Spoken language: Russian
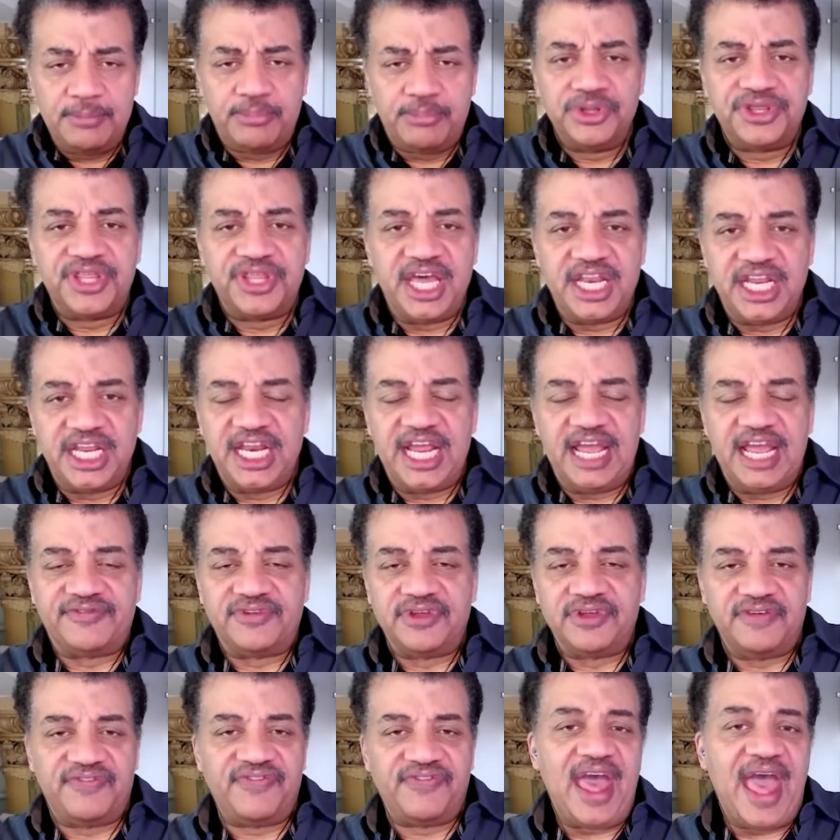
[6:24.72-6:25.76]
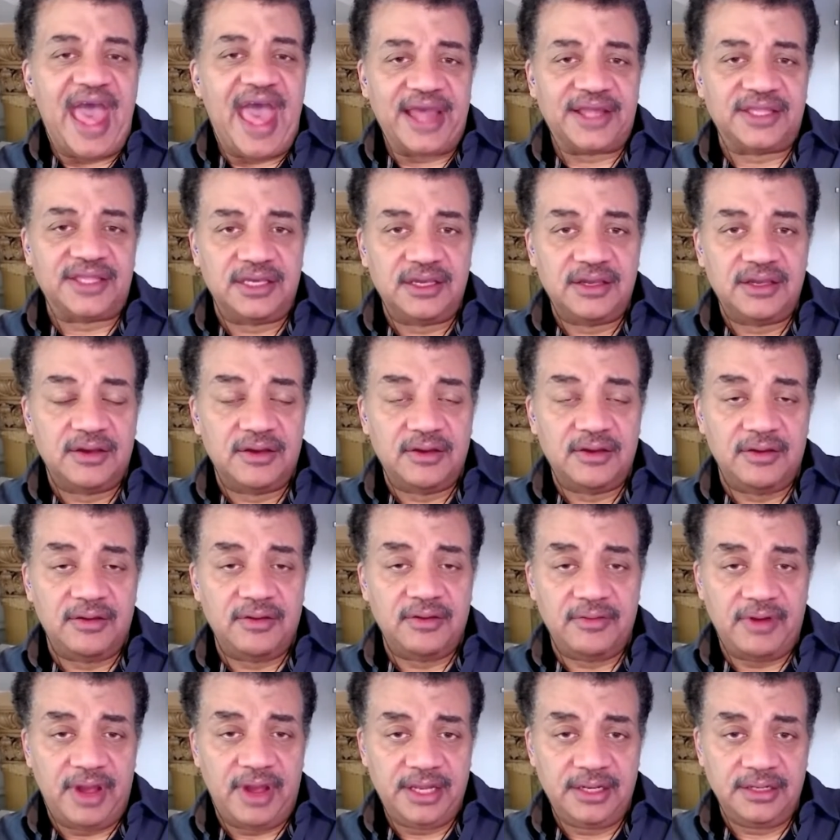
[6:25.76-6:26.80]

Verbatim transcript: Нельзя учесть это постфактум.